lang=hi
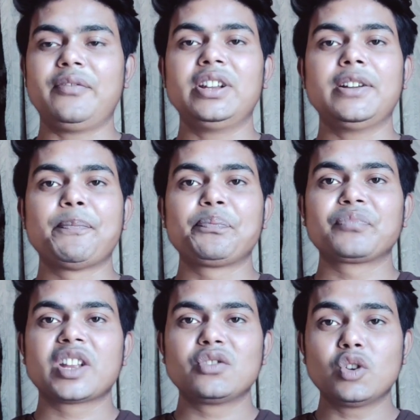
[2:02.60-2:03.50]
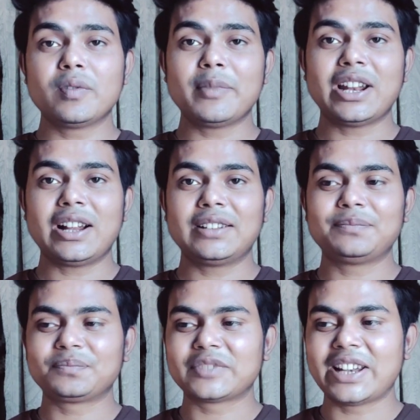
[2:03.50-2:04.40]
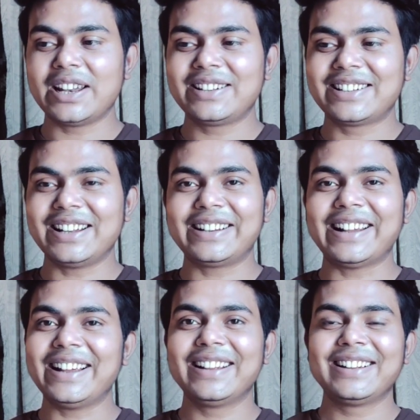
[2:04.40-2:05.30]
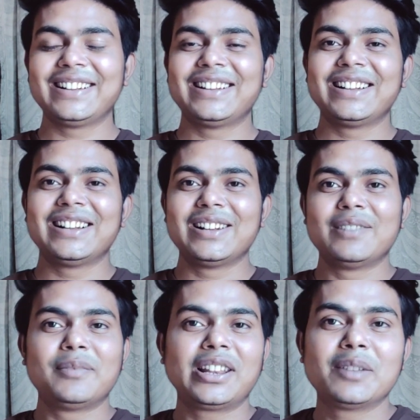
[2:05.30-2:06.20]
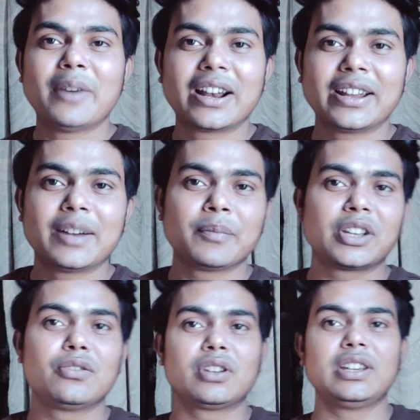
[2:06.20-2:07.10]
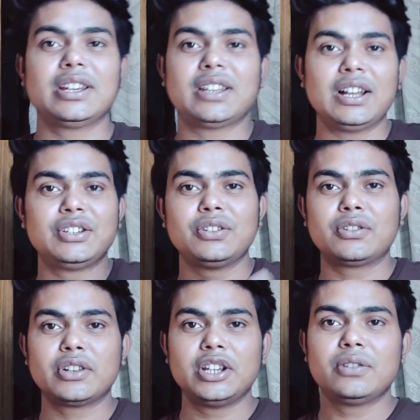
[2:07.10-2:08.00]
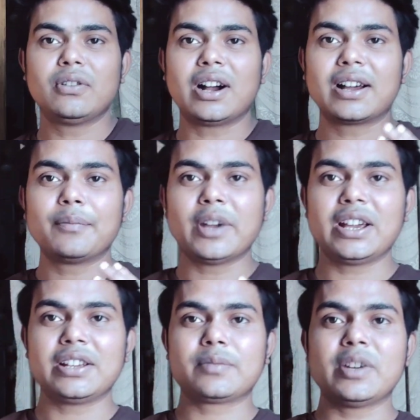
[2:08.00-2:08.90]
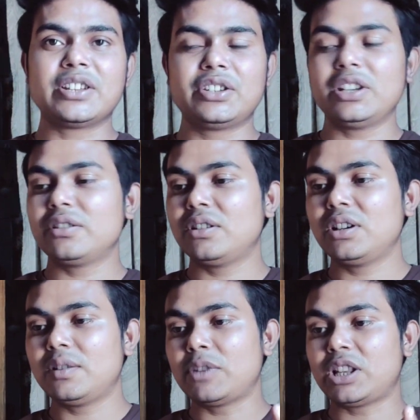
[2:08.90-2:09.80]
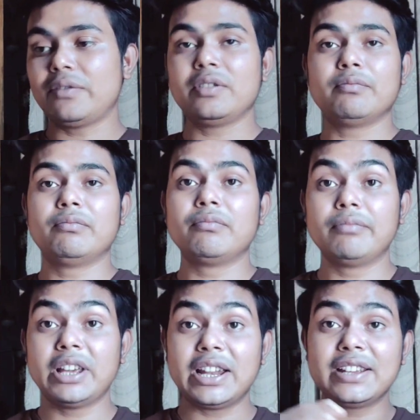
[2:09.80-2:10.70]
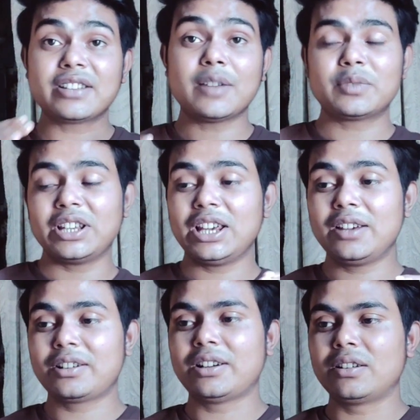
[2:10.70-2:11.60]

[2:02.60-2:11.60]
मैं अपने जो भी मेरा ट्रेंड चल रहा है मतलब मार्केट क्योंकि ये था जीरो टू हीरो अगर मैं इसमें अच्छे आ, मतलब मेरे हिसाब से ये